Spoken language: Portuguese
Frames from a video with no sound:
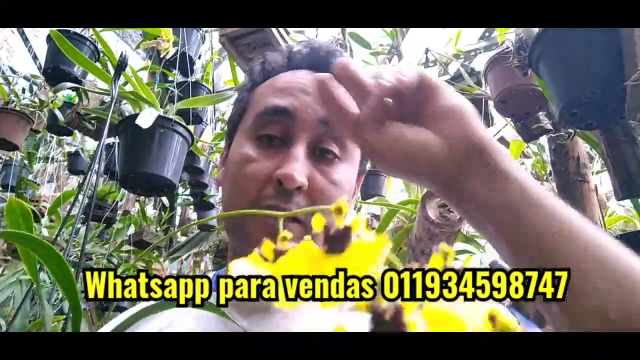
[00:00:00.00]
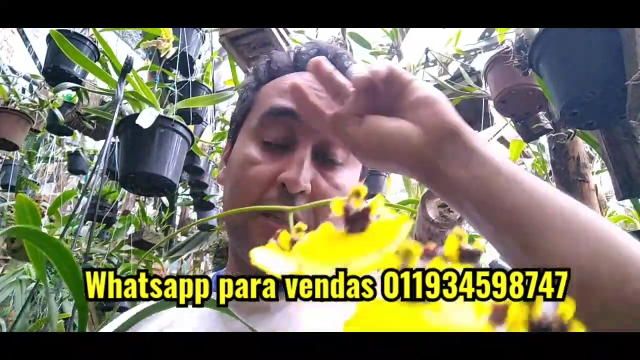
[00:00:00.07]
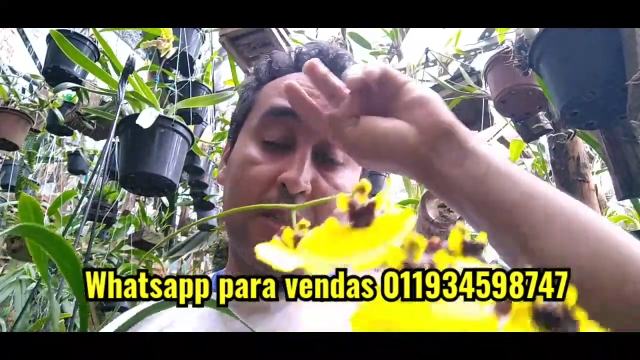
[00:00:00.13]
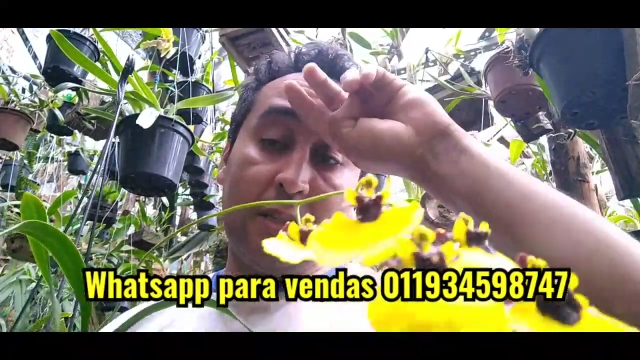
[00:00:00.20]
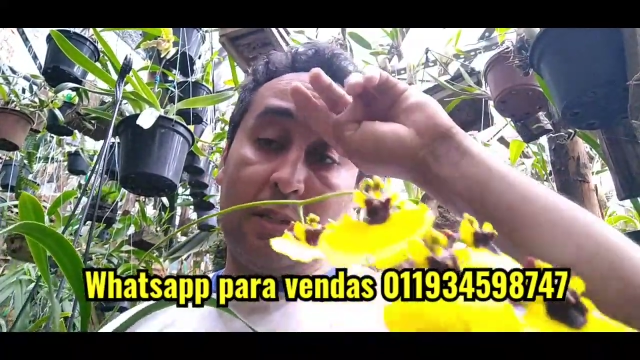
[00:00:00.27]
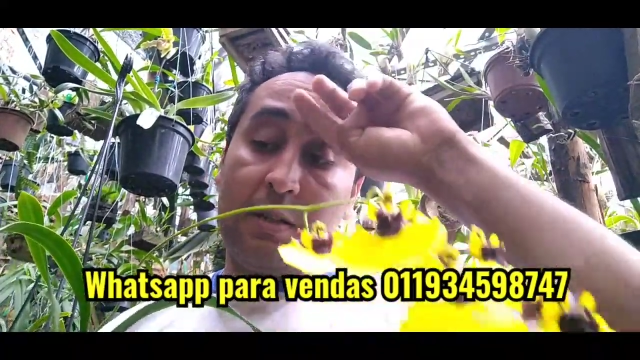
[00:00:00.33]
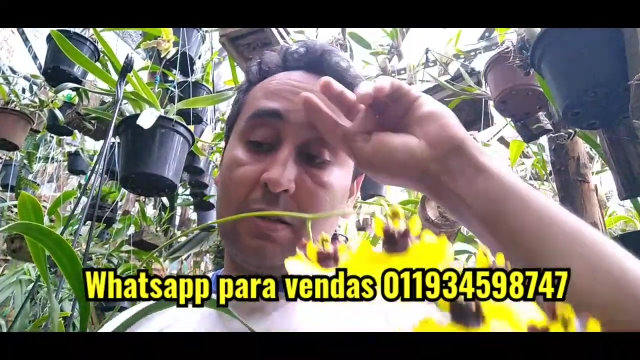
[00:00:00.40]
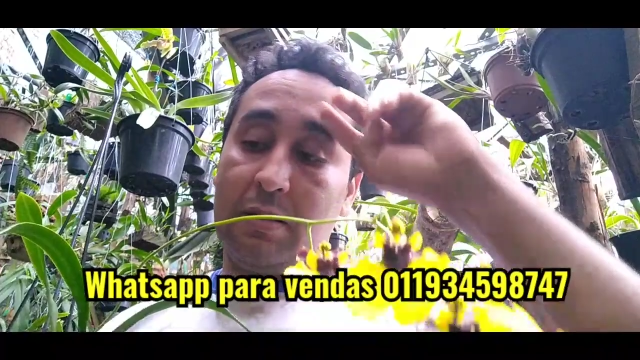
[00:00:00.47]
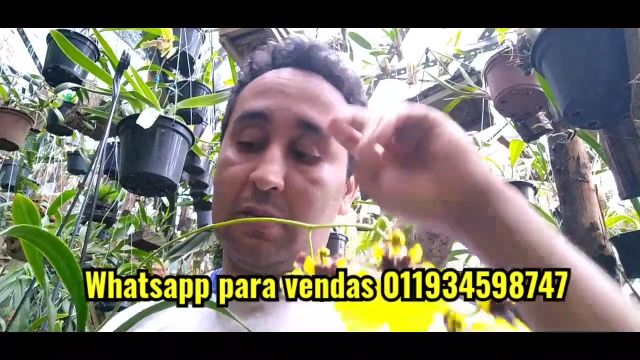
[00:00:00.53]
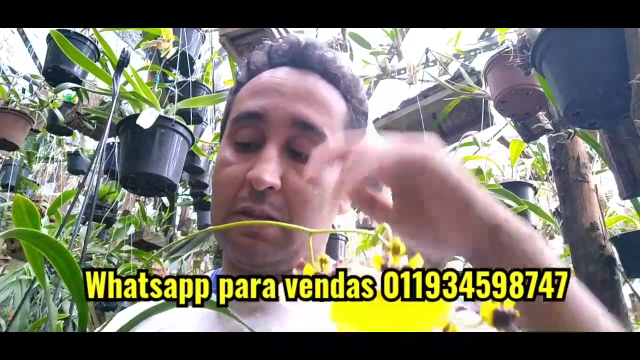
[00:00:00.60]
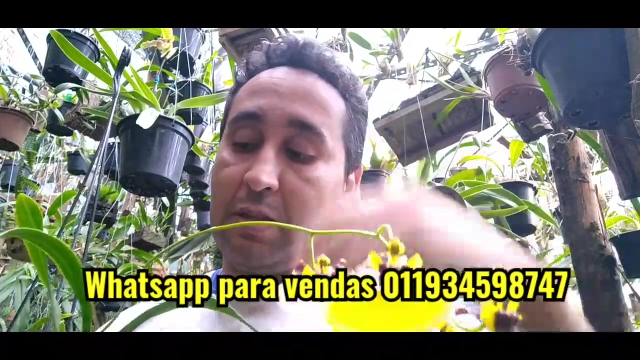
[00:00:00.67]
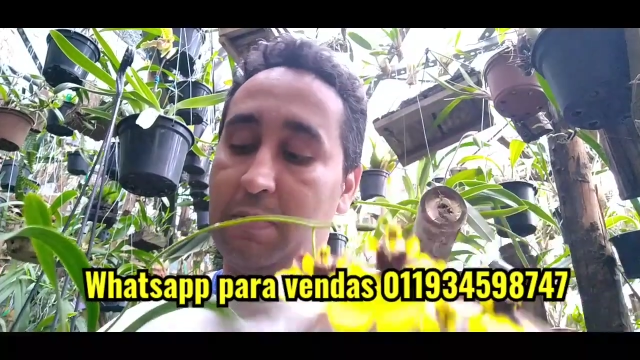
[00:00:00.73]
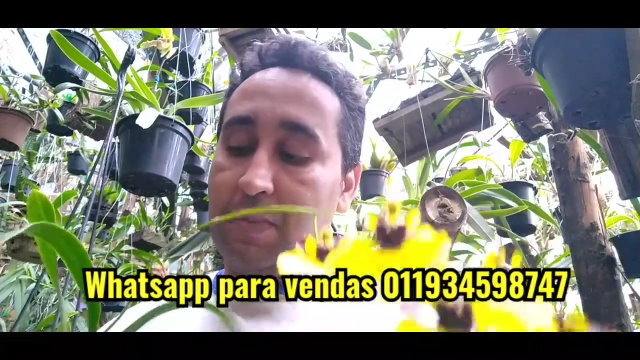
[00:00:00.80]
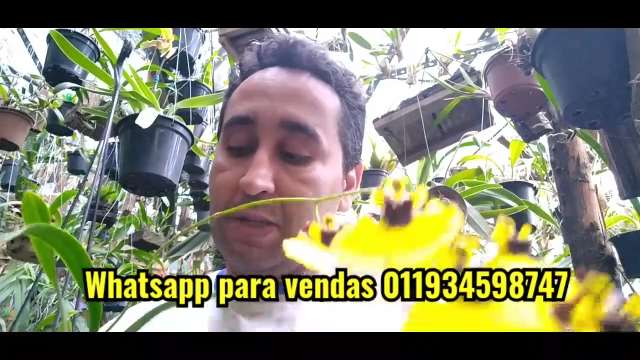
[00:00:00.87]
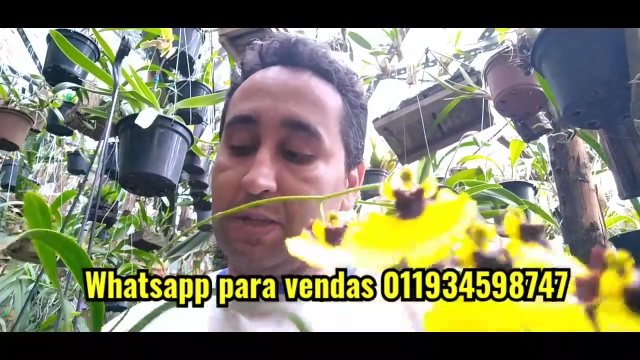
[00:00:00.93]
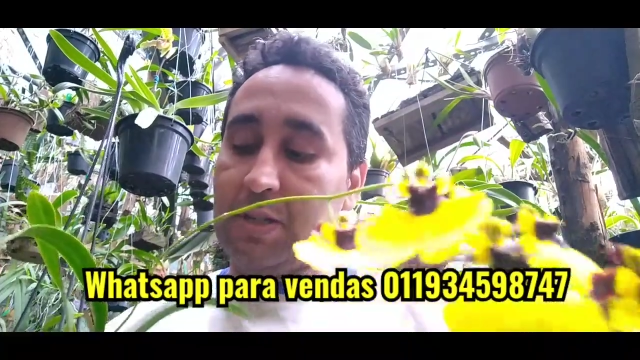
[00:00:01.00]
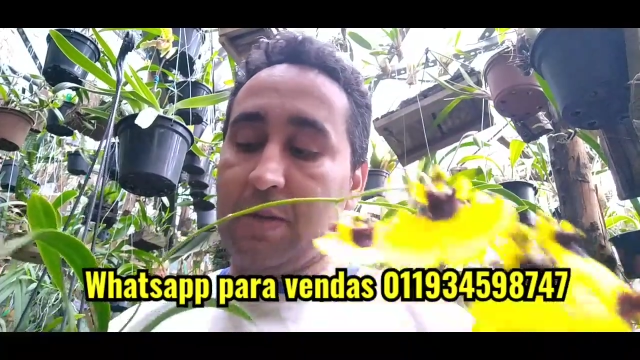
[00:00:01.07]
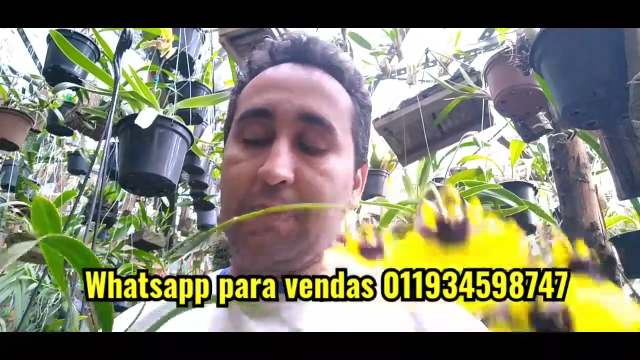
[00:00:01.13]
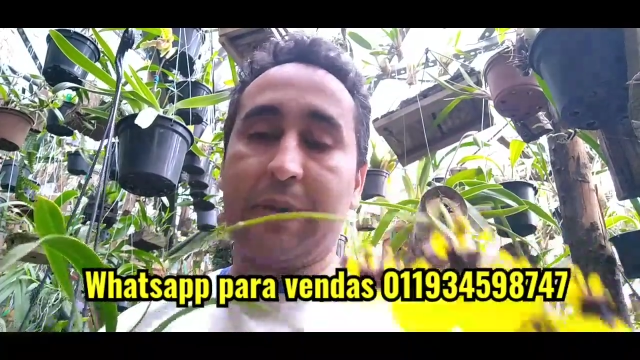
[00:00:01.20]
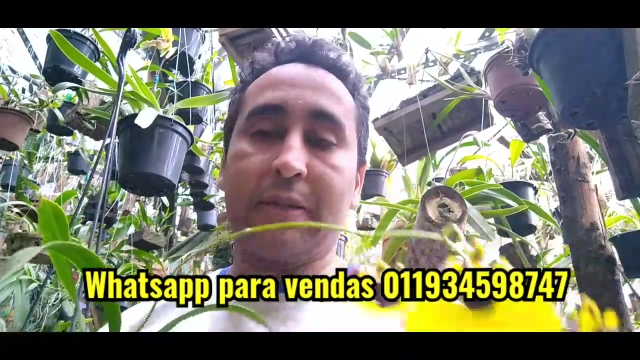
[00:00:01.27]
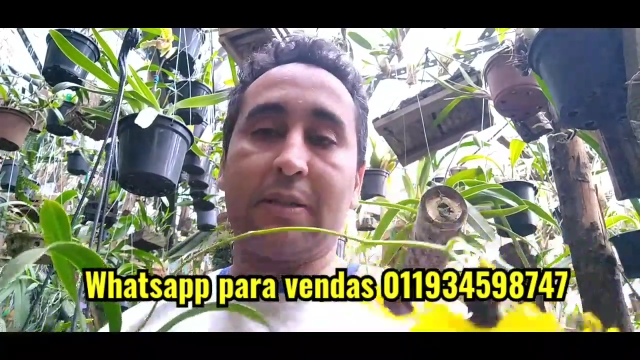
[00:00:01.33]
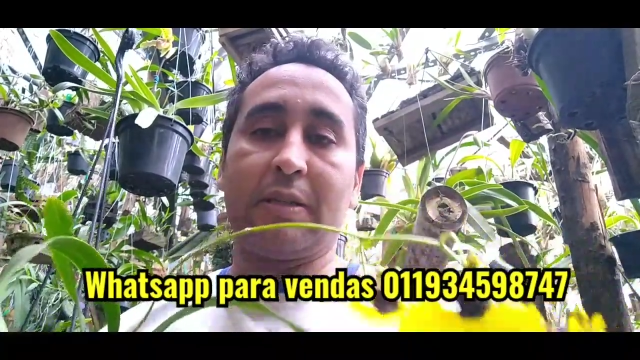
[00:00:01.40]
E também
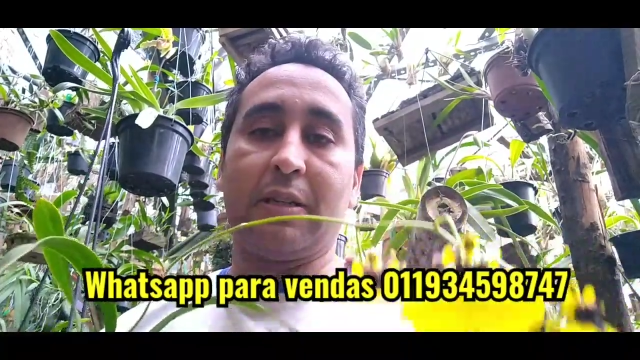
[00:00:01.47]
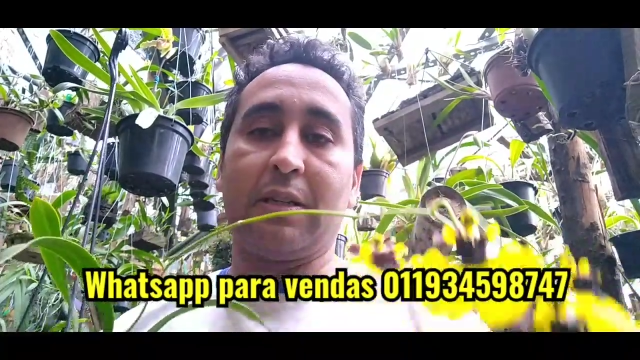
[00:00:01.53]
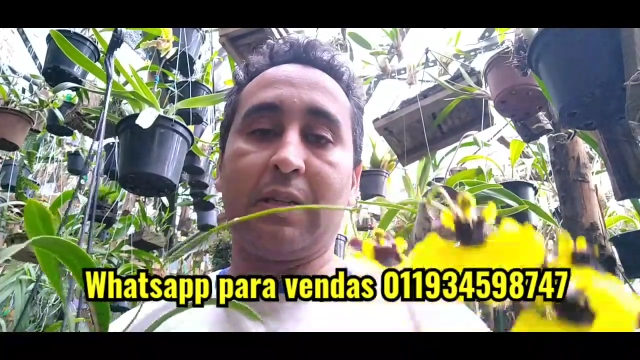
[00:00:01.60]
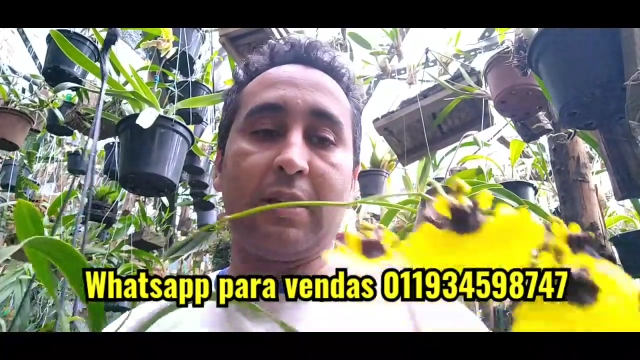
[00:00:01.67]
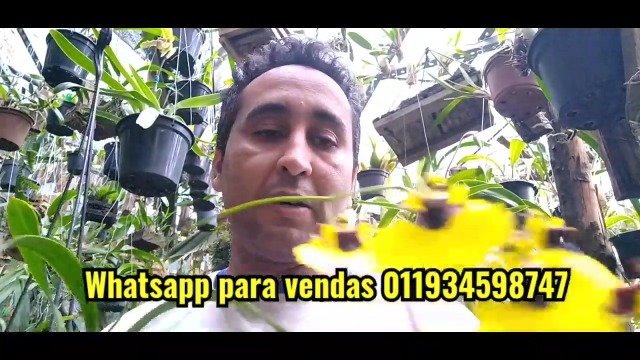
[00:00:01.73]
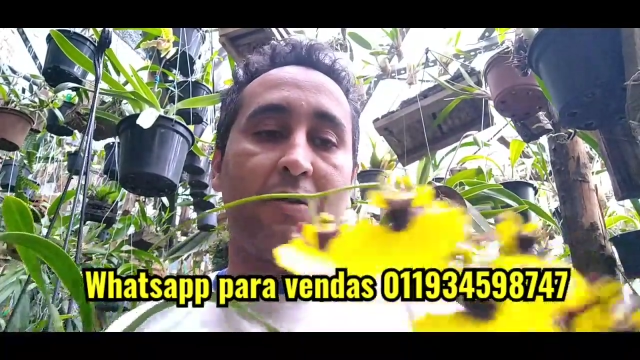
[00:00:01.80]
já passei